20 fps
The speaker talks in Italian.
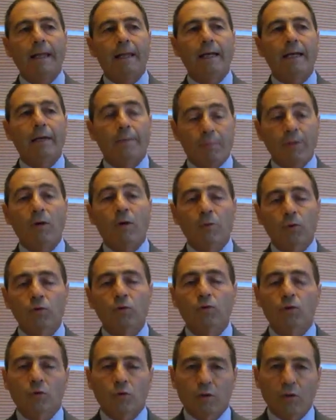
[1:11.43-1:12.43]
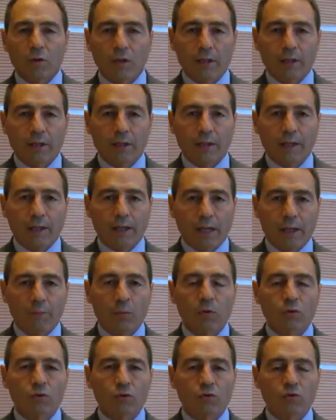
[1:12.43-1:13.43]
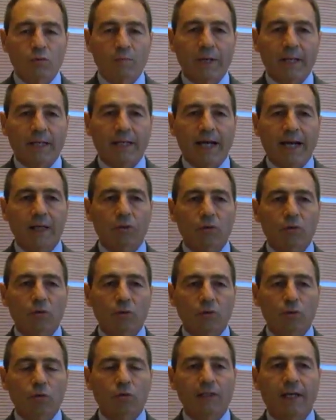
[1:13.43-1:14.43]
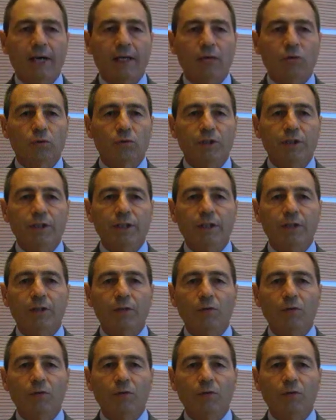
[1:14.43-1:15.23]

eh, il primo prodotto eh, al mondo sul mercato dotato di